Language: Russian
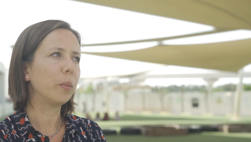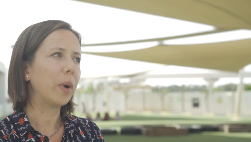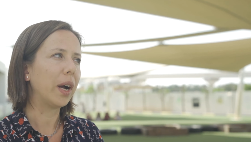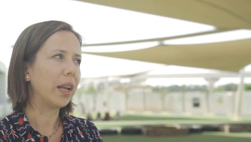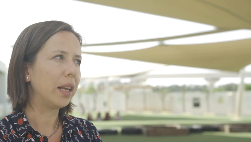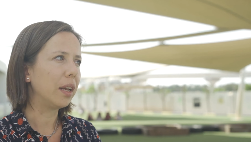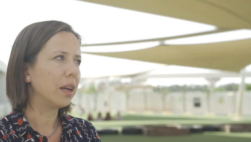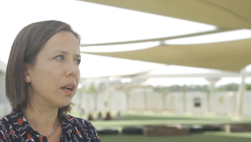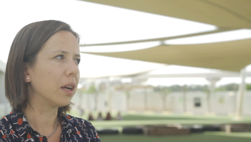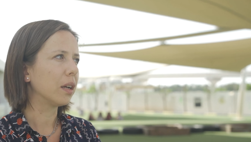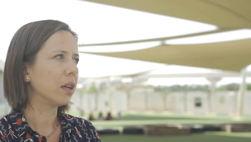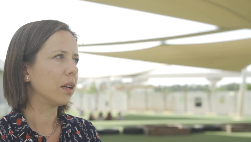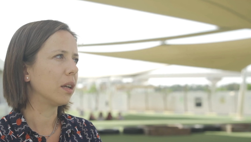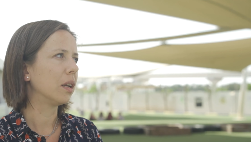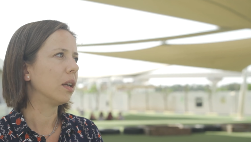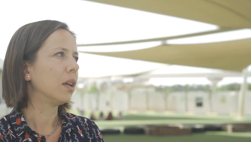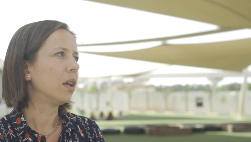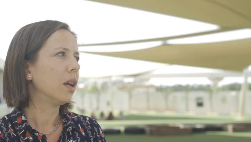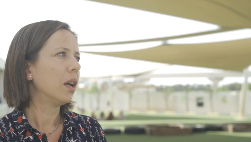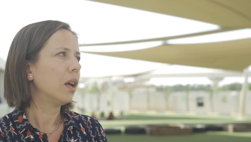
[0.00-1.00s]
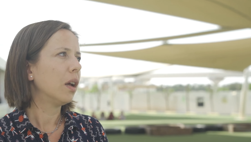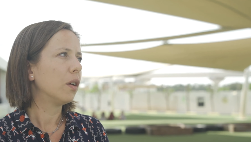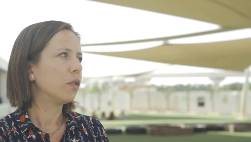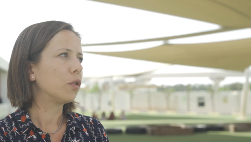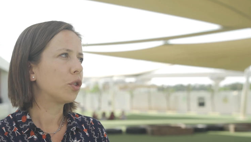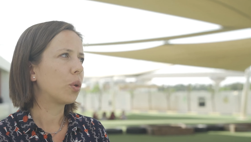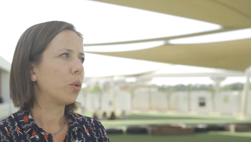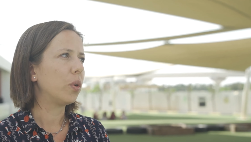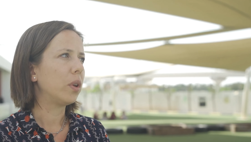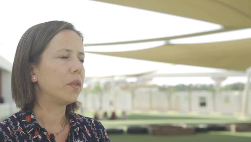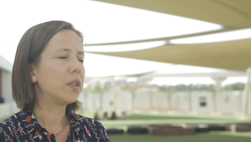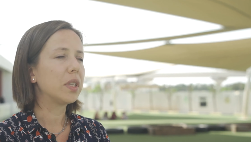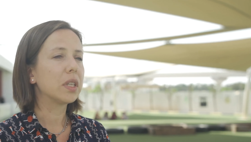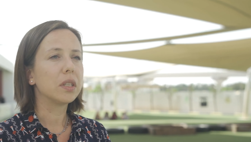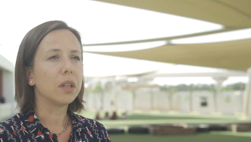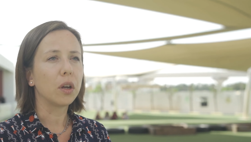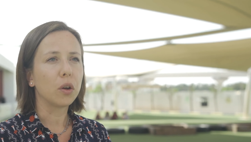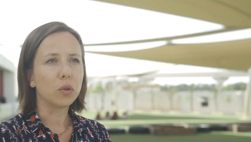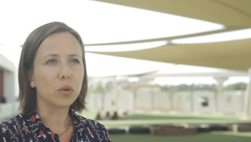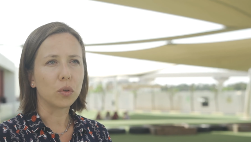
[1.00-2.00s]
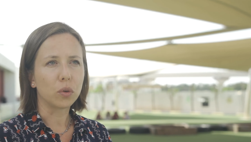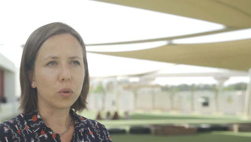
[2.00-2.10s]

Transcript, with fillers: маленькая, в школе все знают